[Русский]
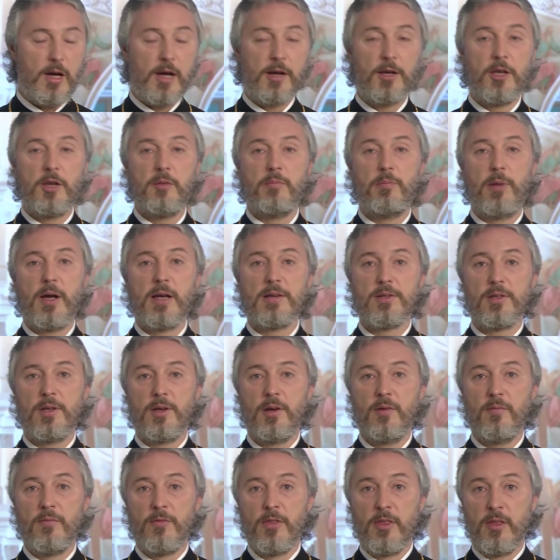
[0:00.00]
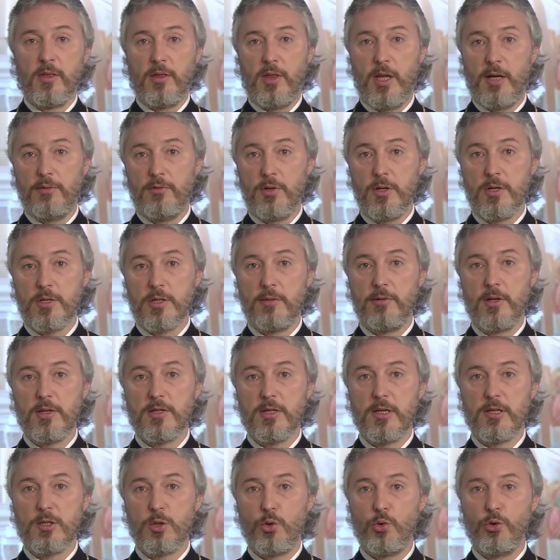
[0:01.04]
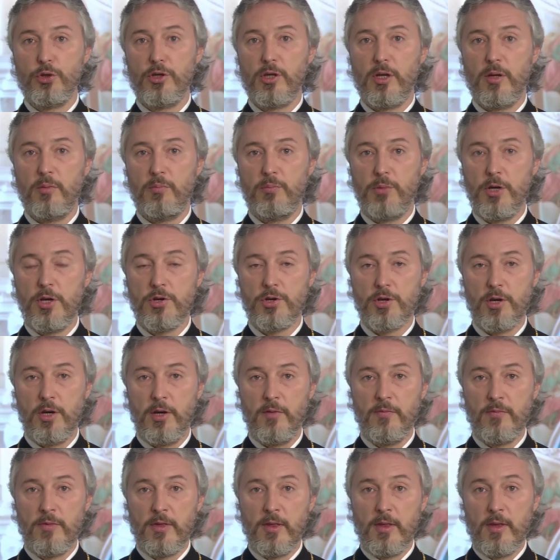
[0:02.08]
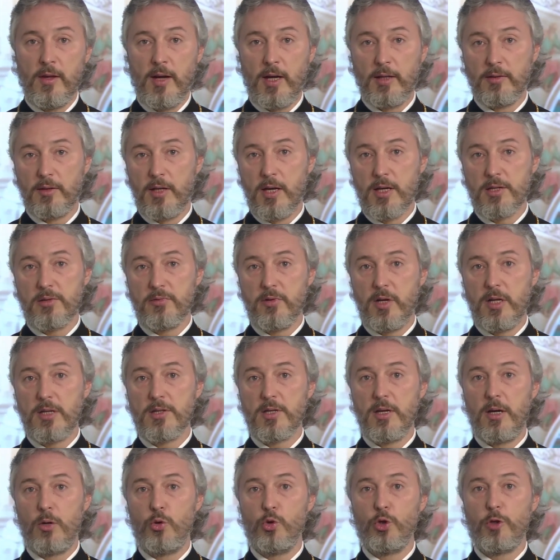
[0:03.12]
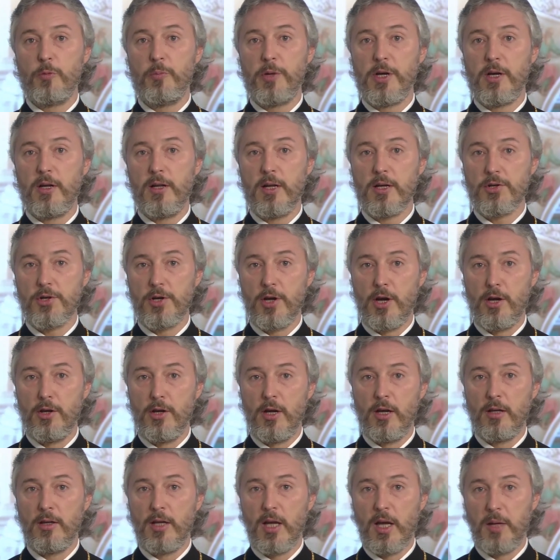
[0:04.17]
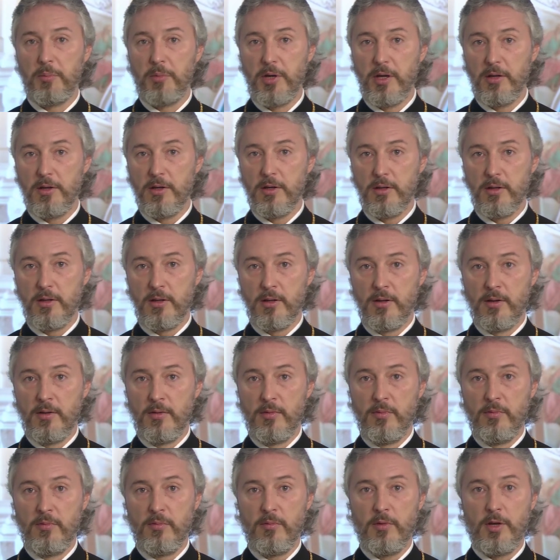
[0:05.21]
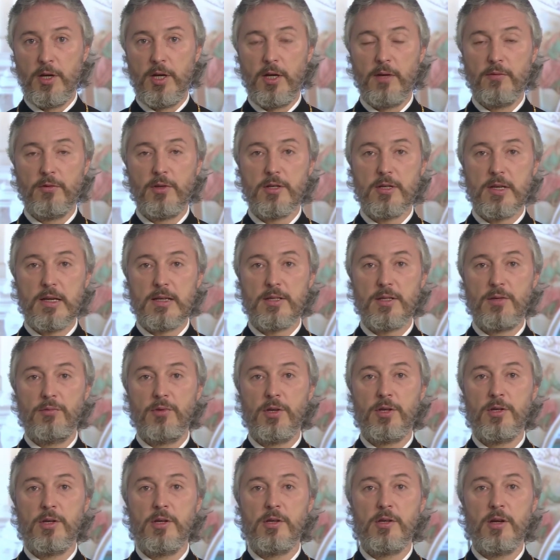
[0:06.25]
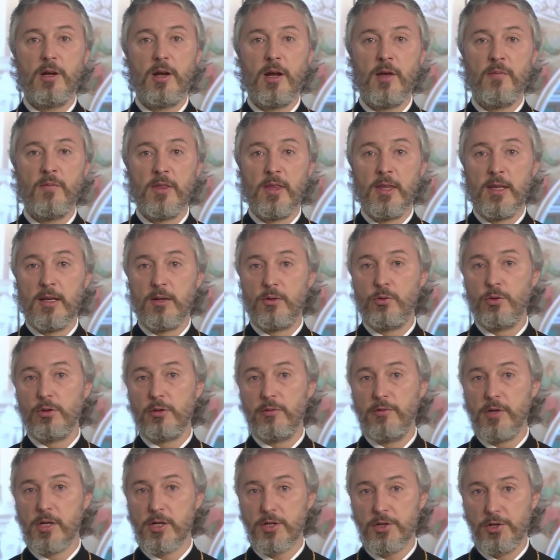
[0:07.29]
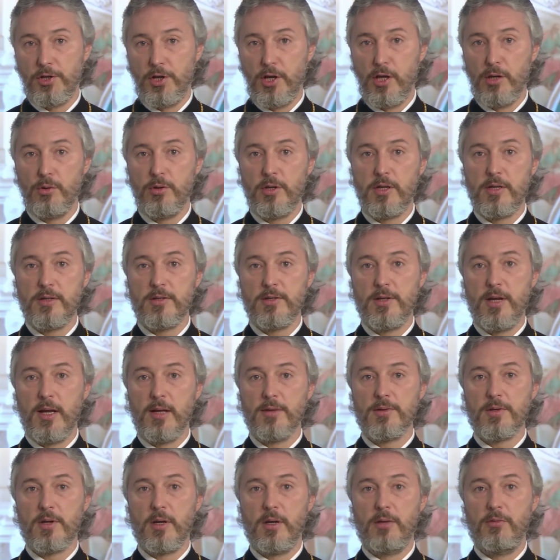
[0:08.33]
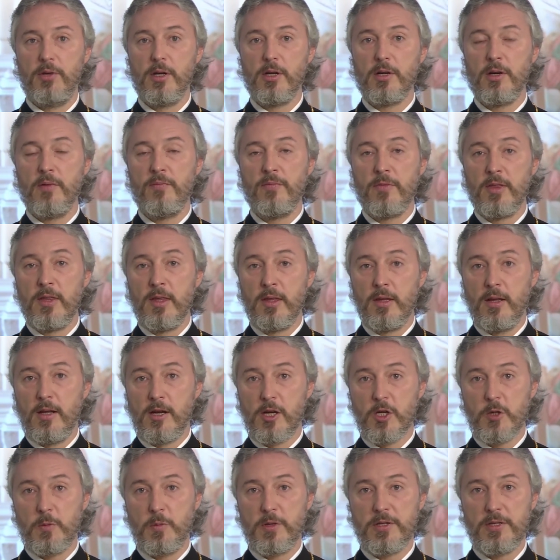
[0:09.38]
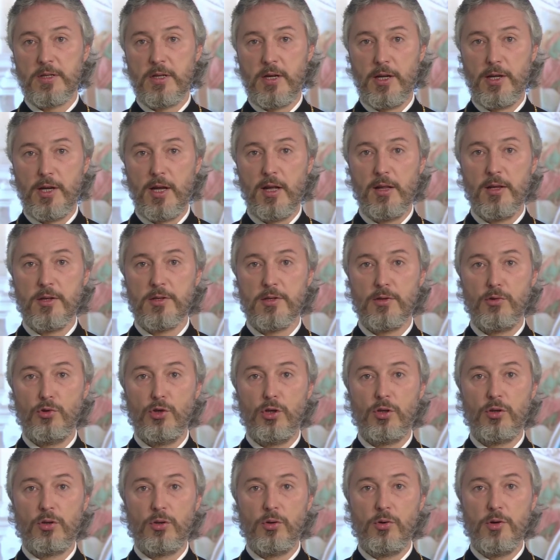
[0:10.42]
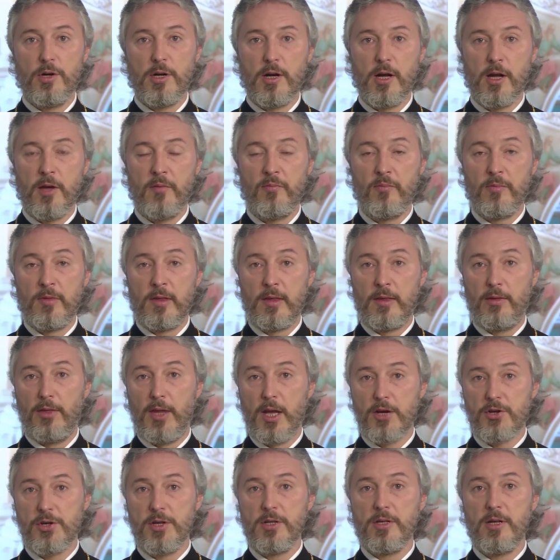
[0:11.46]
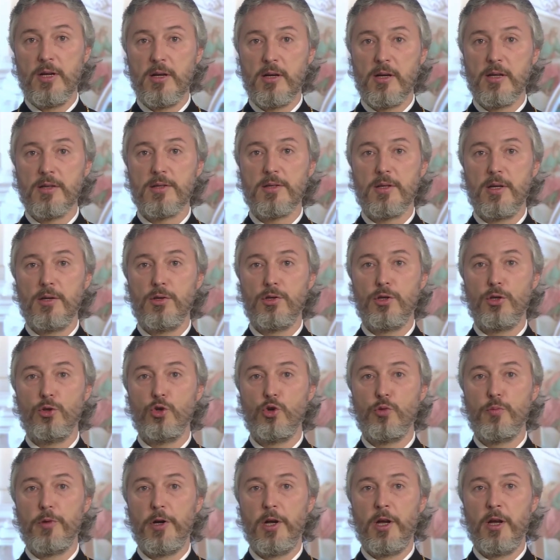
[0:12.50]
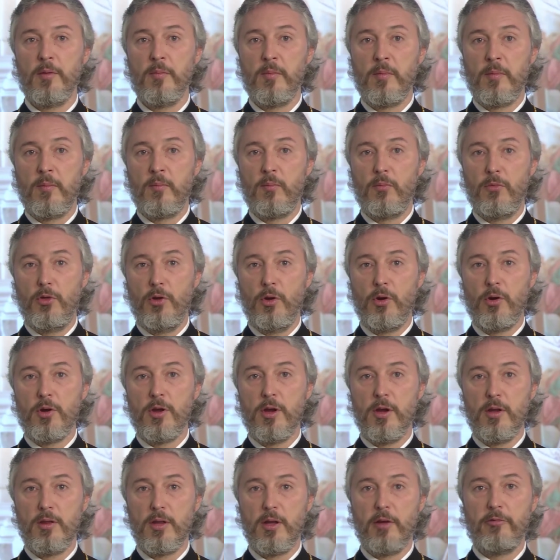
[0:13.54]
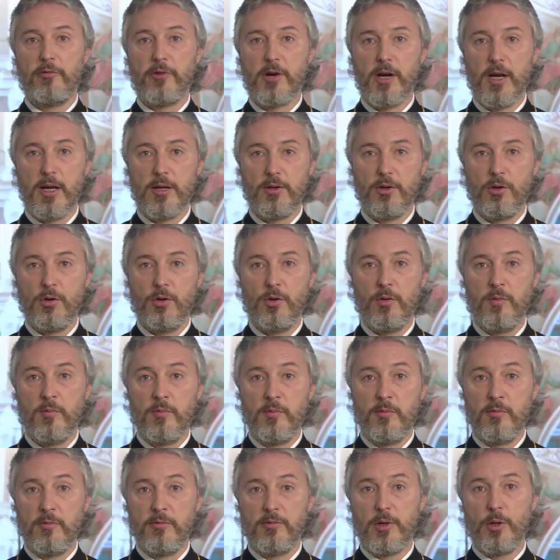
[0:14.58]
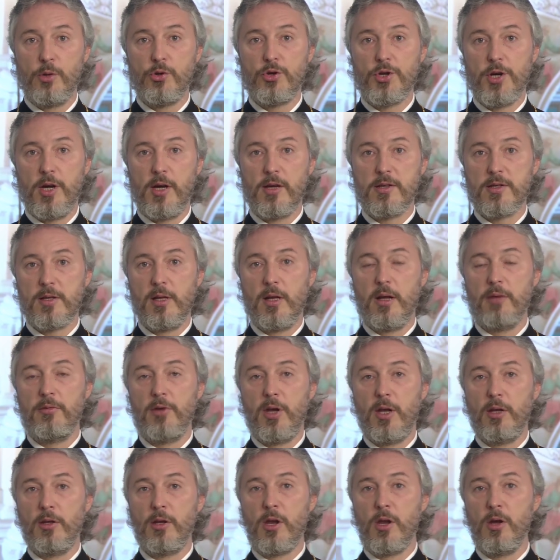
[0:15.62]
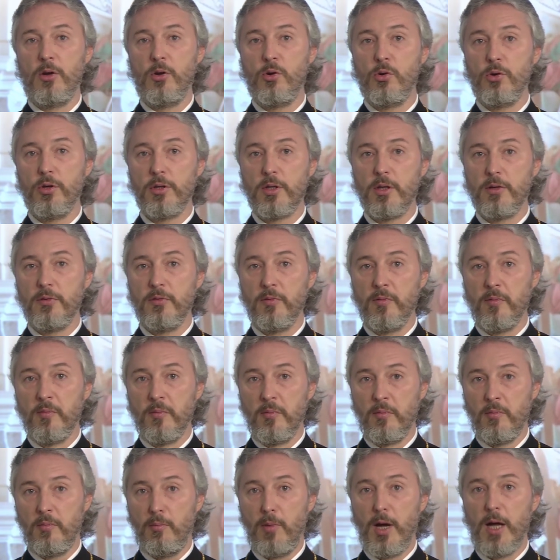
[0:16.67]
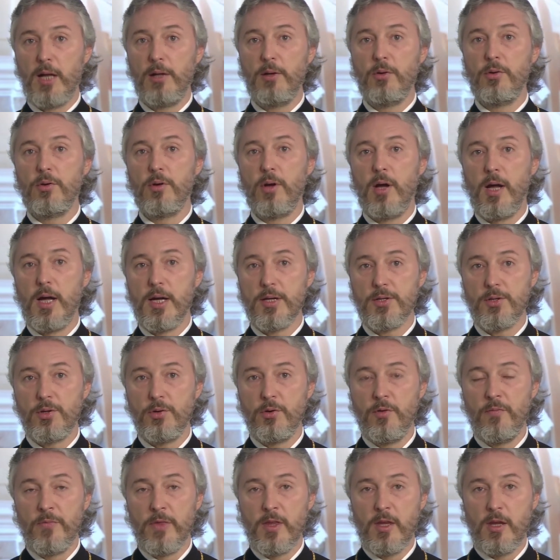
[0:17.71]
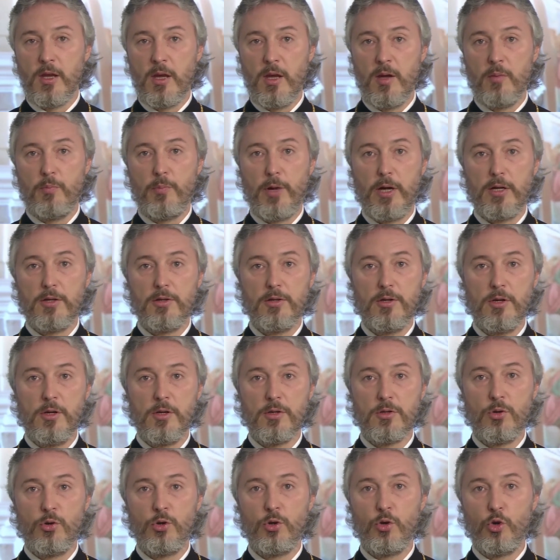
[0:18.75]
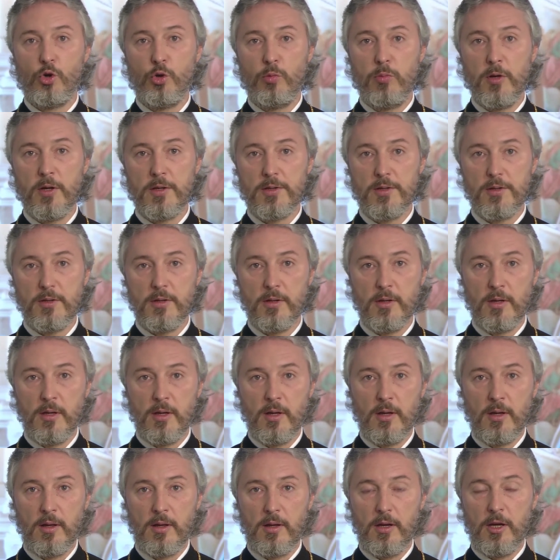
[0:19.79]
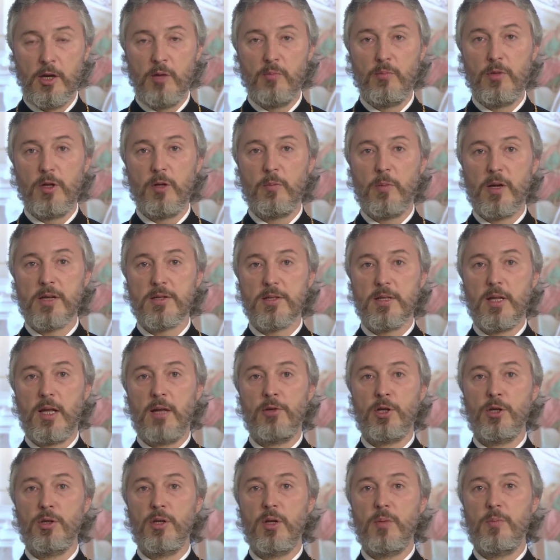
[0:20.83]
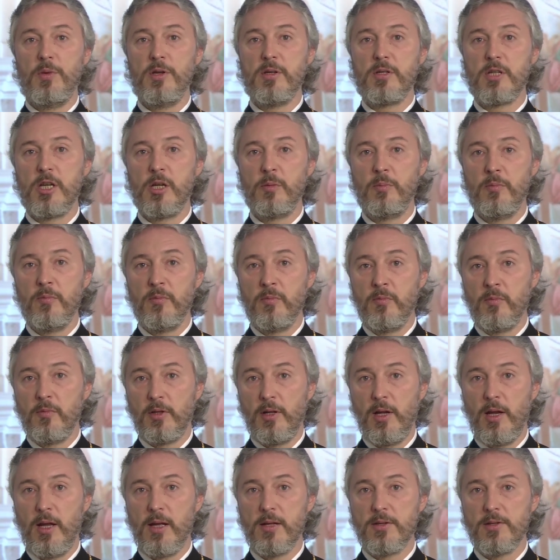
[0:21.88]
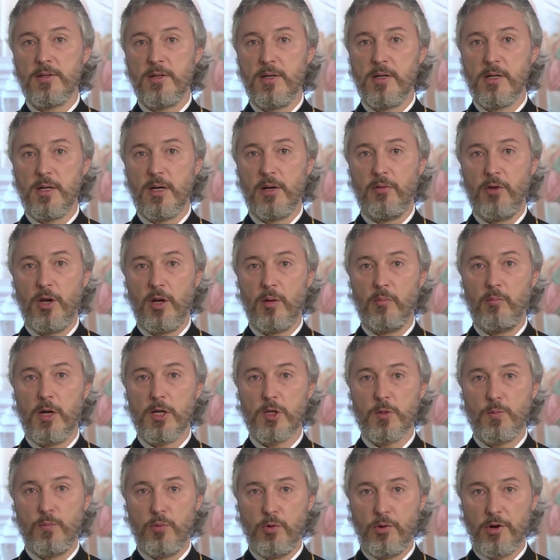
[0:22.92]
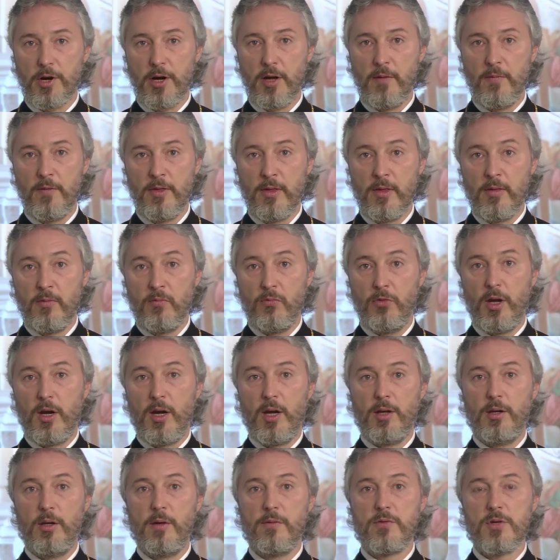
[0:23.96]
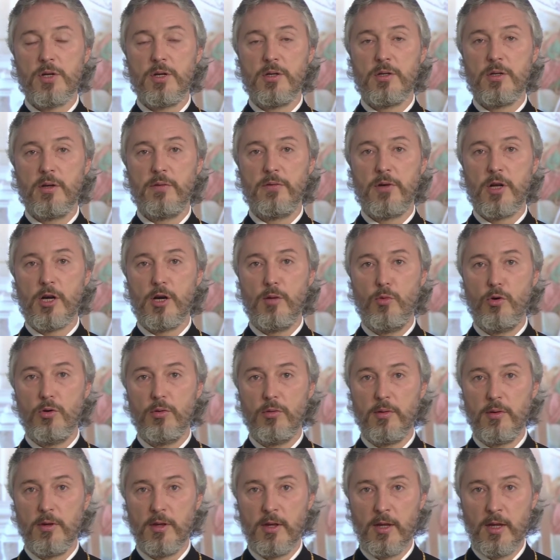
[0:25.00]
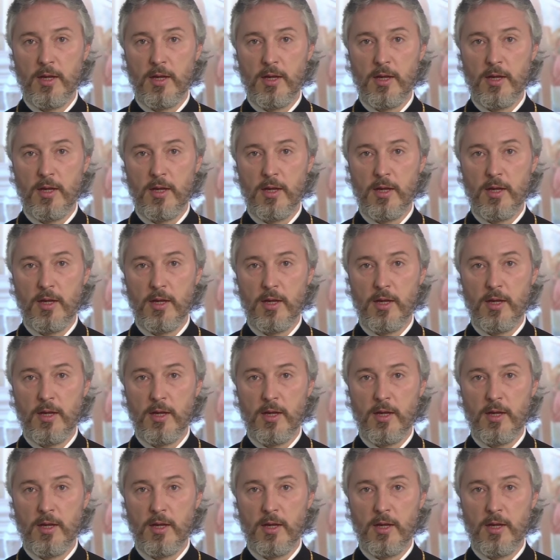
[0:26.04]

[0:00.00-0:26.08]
Архипастырь довольствовался скудной пищей, отказывался от приглашения на обеды – Ревность святителя к утверждению христианской веры распространялась не только на жителей Константинополя, но и на Фракию, включая славян и готов, Малую Азию и пантийскую область. Им был поставлен епископ для церкви Боспора, находившейся в Крыму.